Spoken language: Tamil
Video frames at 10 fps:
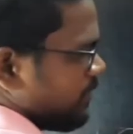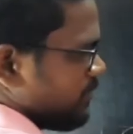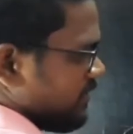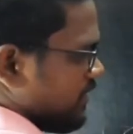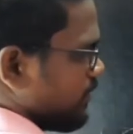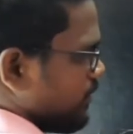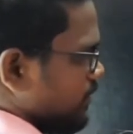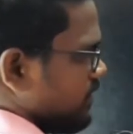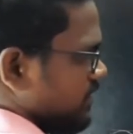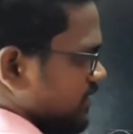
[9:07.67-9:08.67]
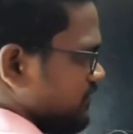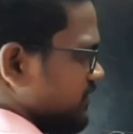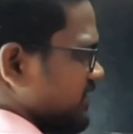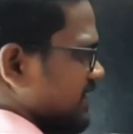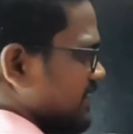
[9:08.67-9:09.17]
பண்ணும்போது என்ன ஆகும்
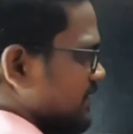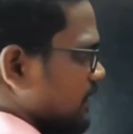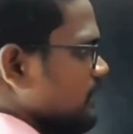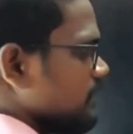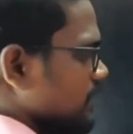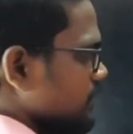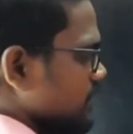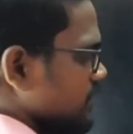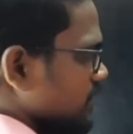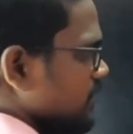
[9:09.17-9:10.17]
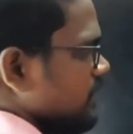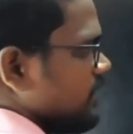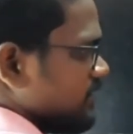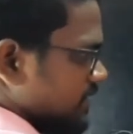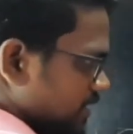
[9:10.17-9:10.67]
ஃபிஃப்டினா டென்னு தானே வருது
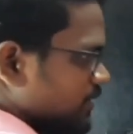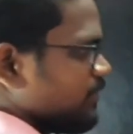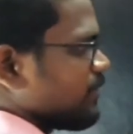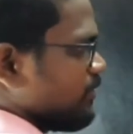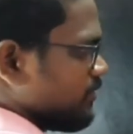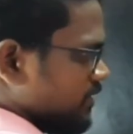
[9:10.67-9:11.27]
டென்னு வரும்